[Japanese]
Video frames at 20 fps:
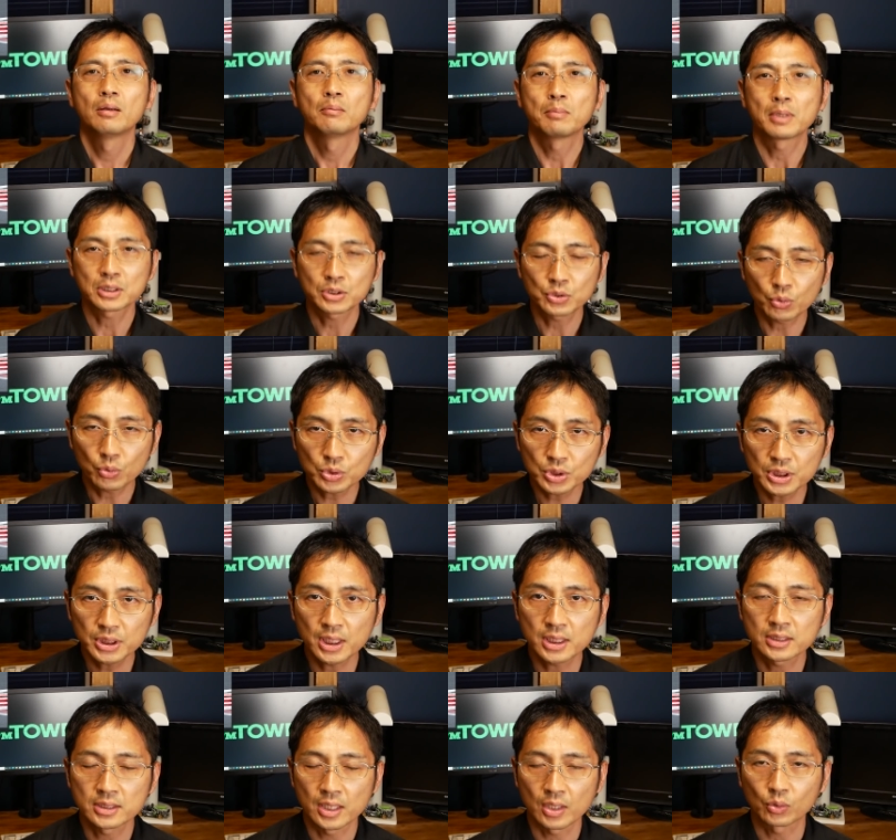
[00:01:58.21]
まあ、正直
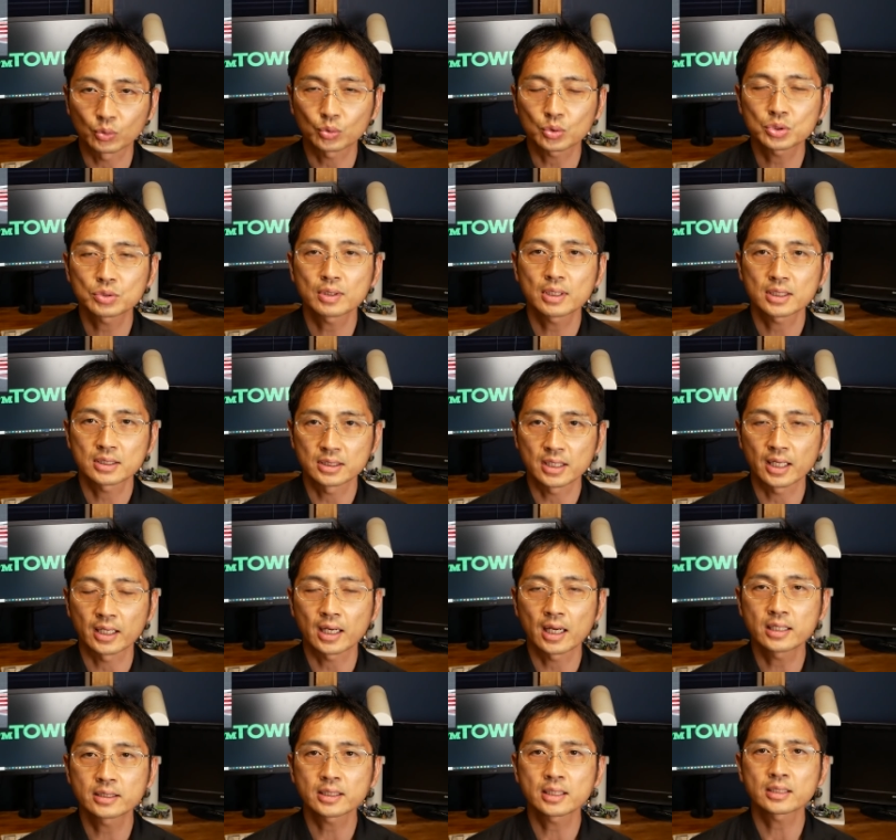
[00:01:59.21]
ですね、今年はですね、
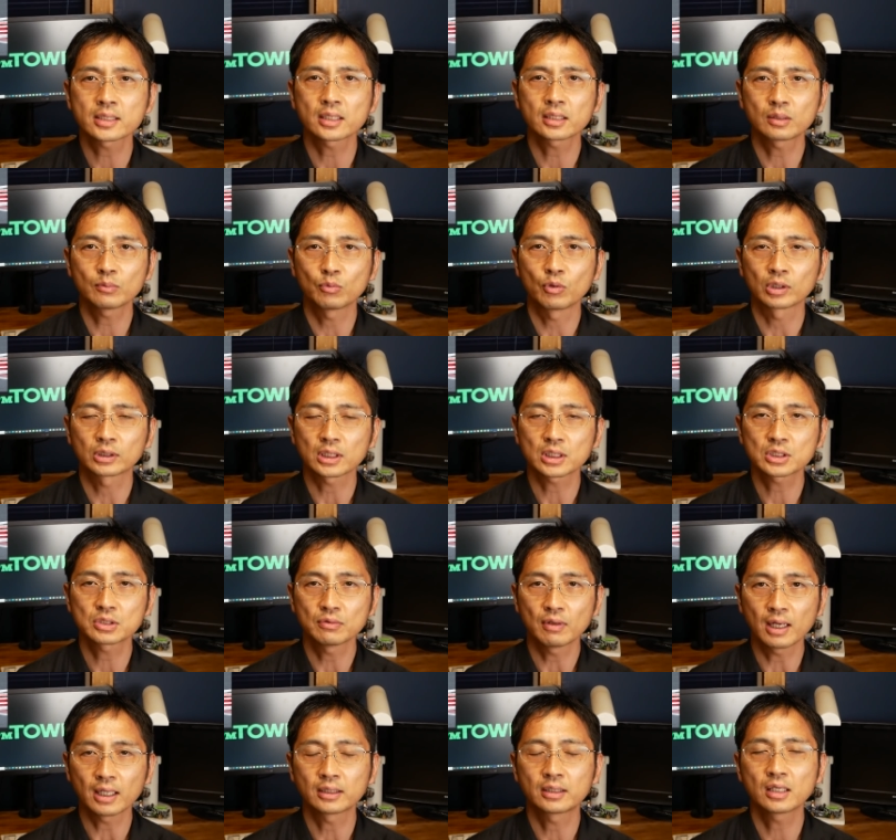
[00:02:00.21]
開催されても私
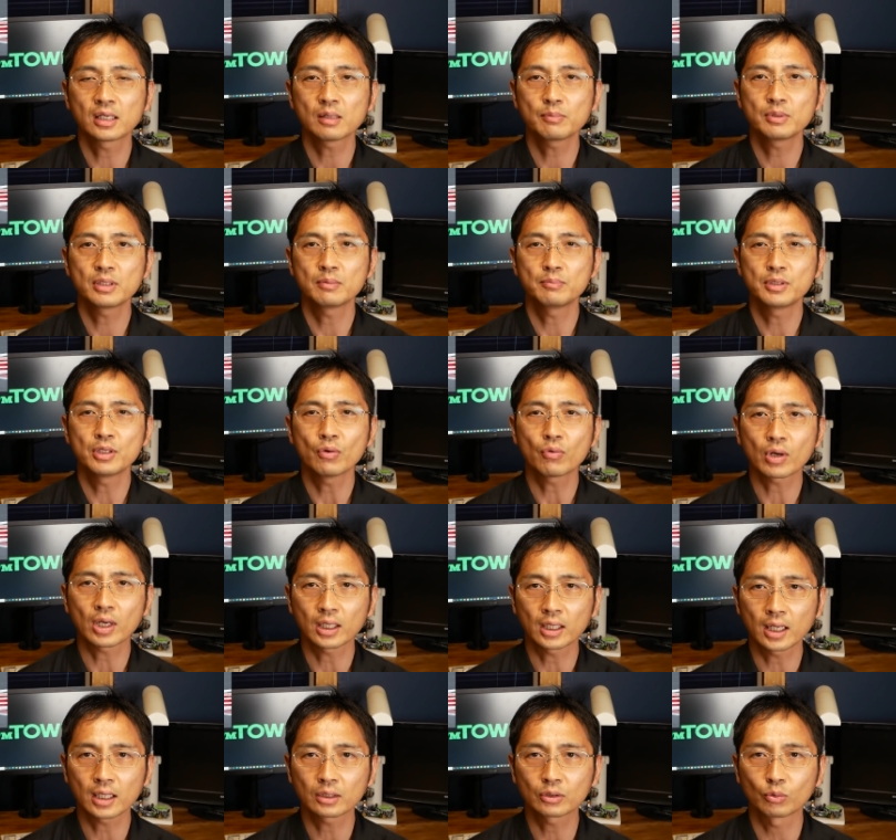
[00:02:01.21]
はテレビで見よう
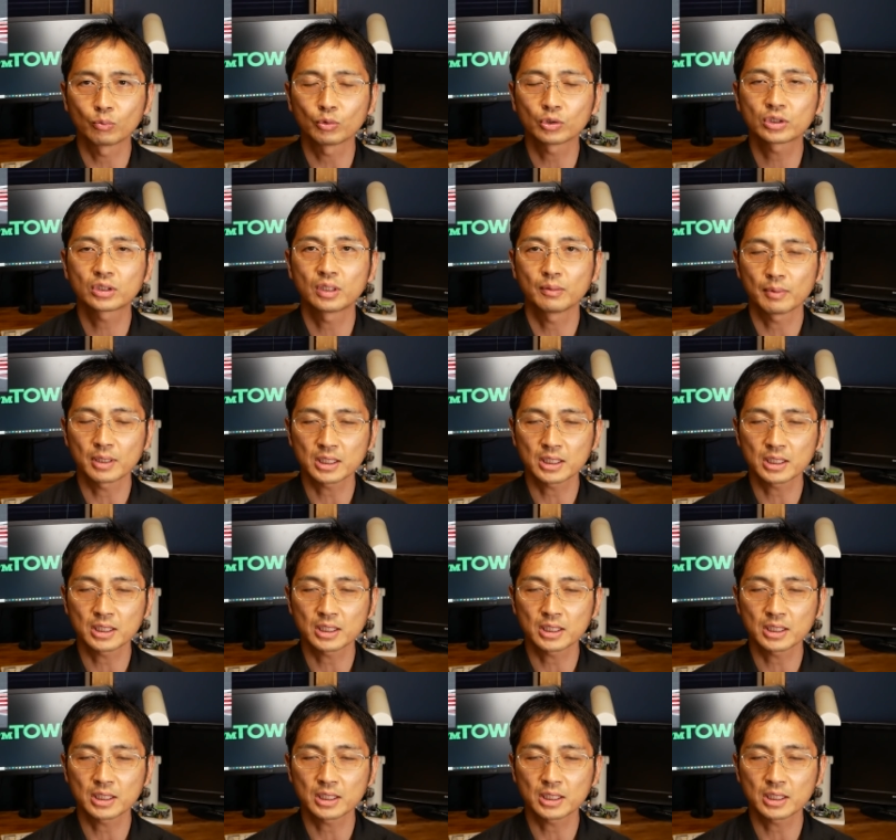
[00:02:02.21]
かなと思って